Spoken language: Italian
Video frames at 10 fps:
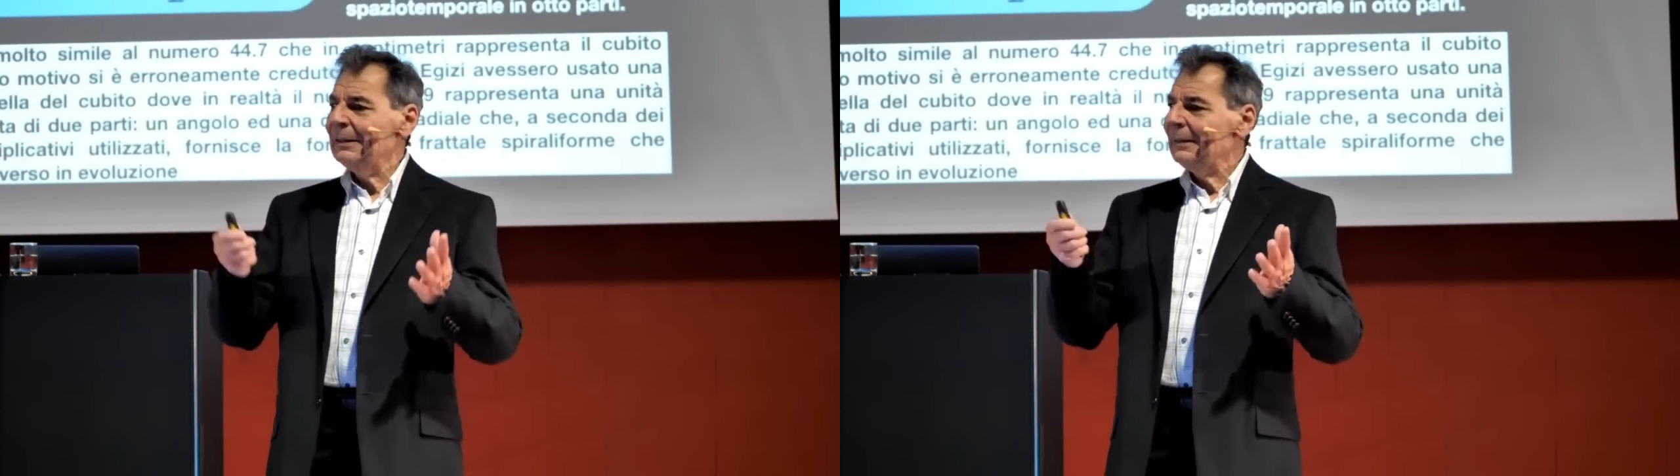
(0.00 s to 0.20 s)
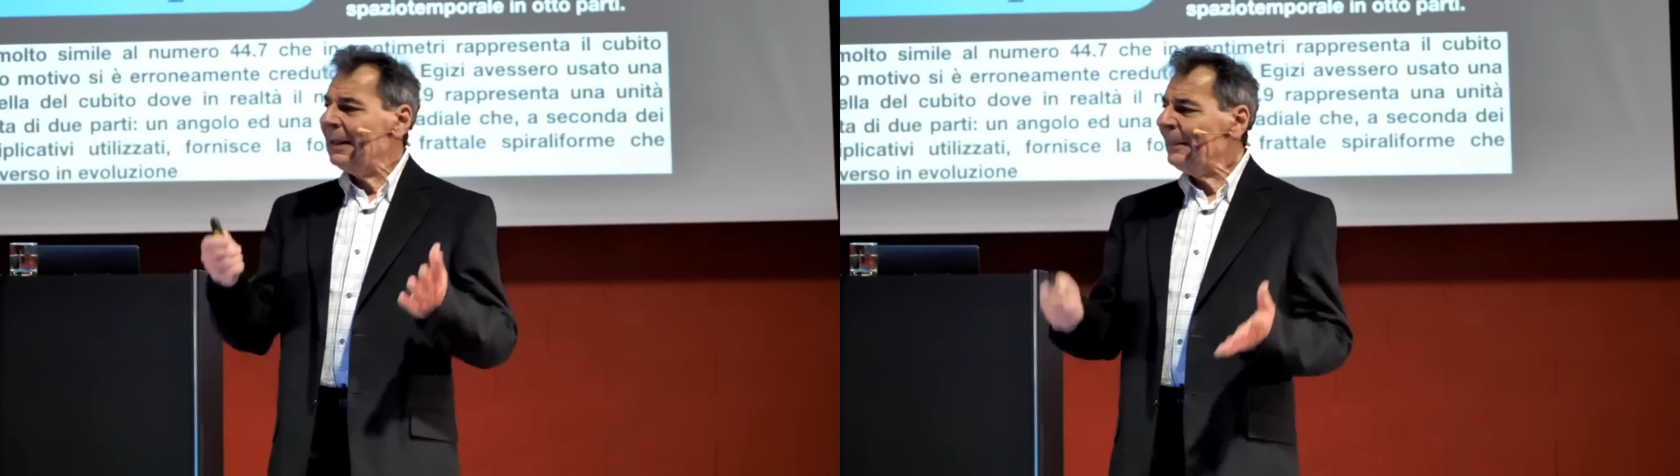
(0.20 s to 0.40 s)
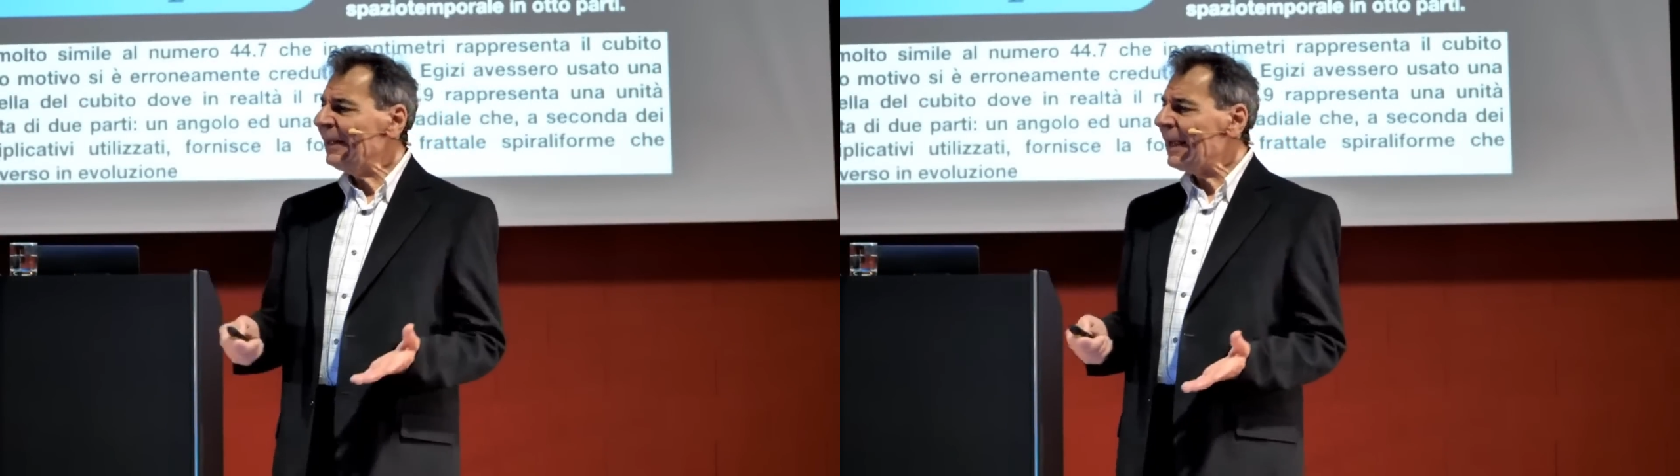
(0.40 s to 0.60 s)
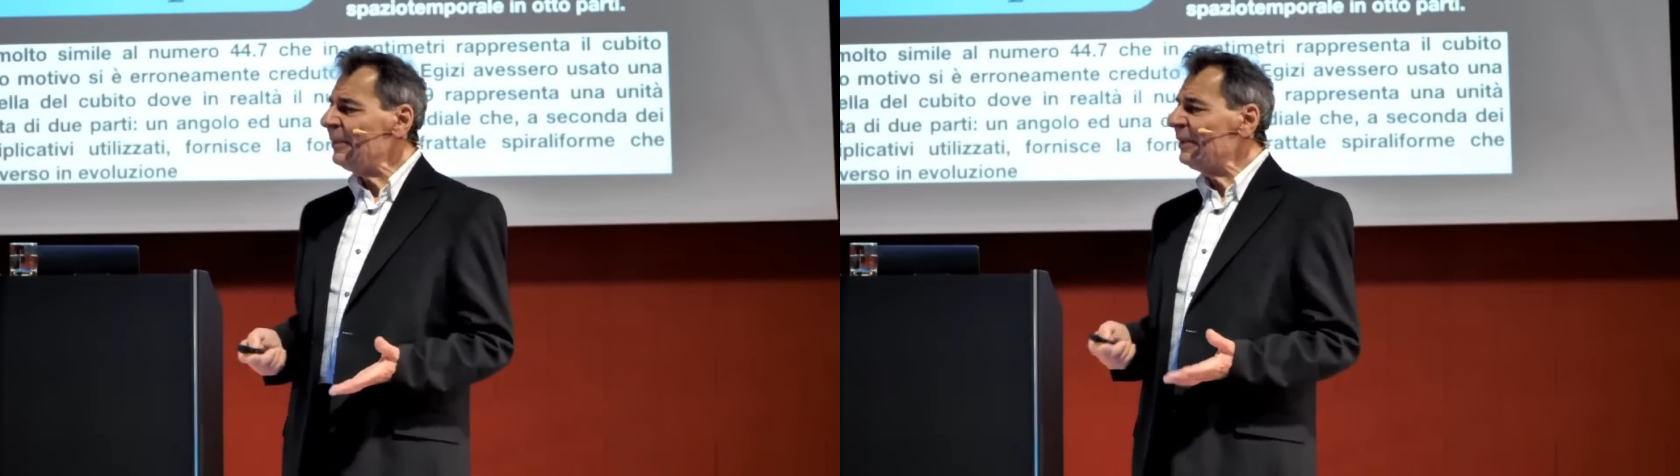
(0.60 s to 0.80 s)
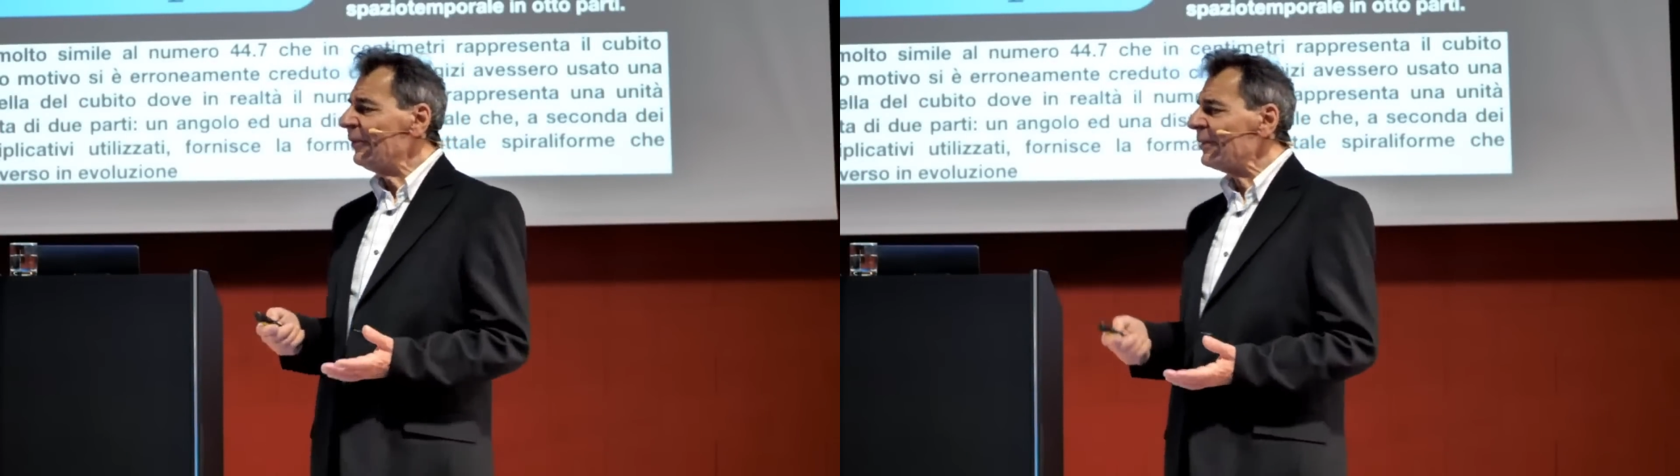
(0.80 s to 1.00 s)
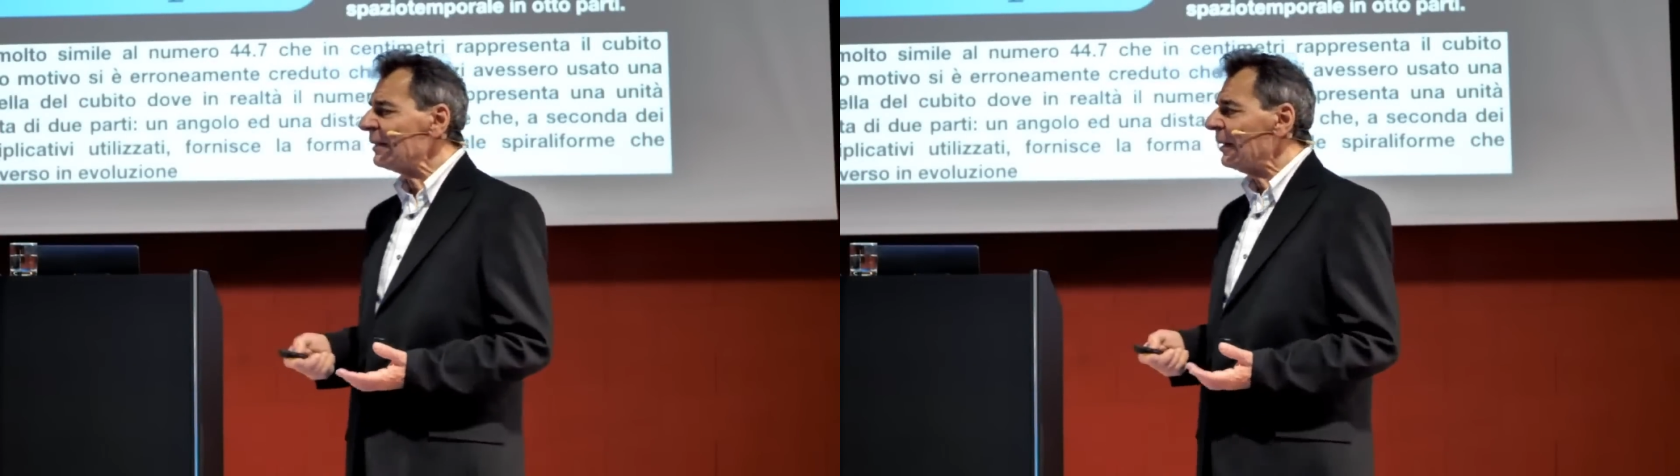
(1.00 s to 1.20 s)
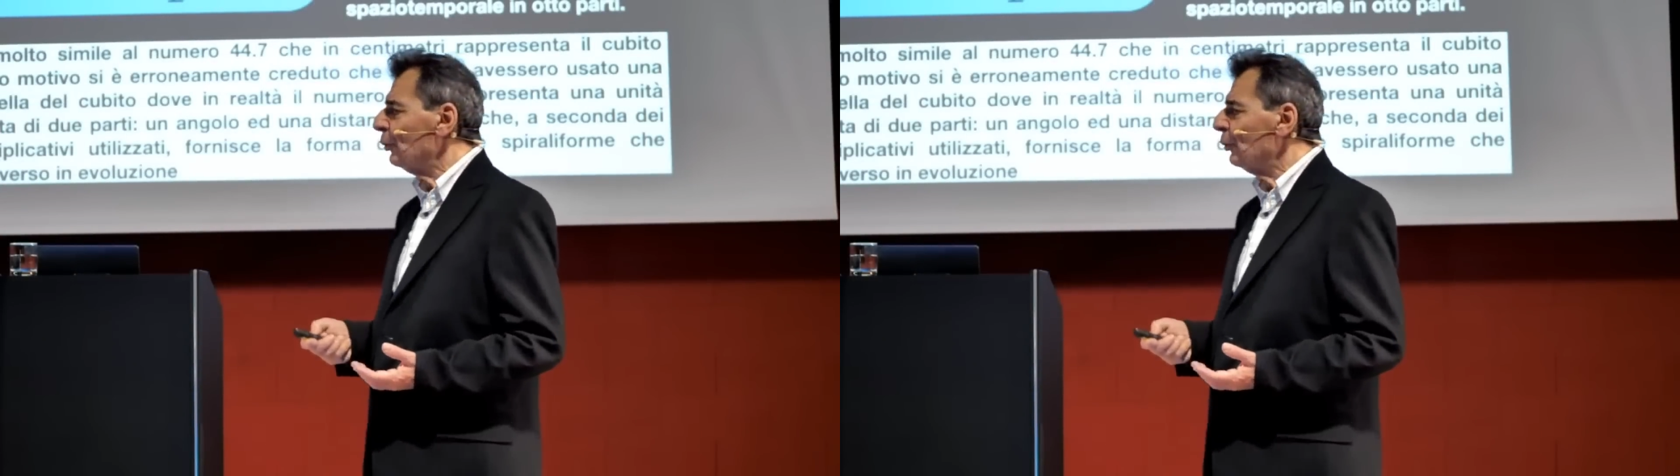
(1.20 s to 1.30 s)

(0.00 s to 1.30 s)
la piramide è stata